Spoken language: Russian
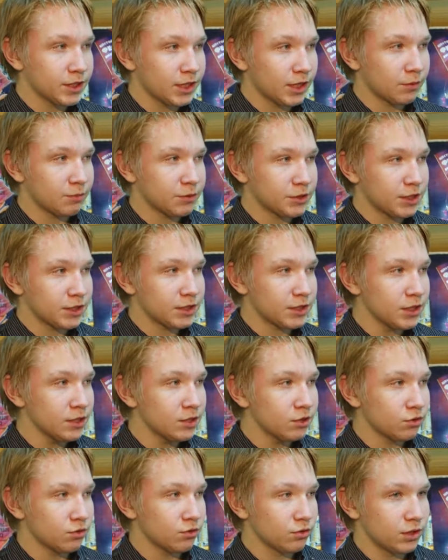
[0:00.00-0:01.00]
как писать
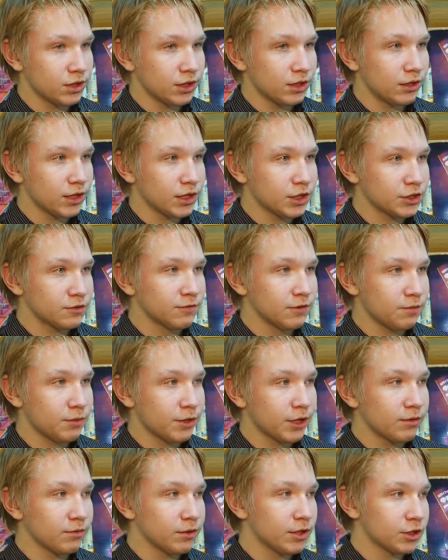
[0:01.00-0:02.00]
сайт, то тогда, конечно, в этой
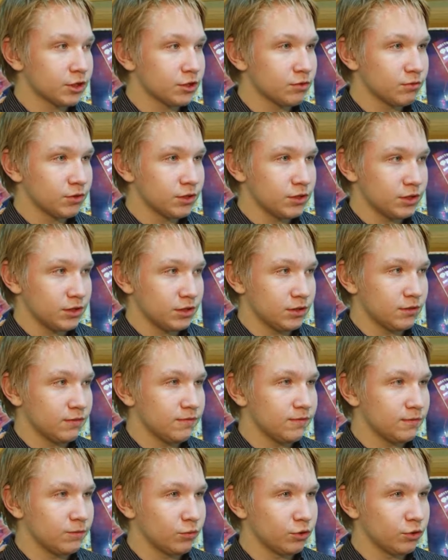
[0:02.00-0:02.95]
программе должно быть э,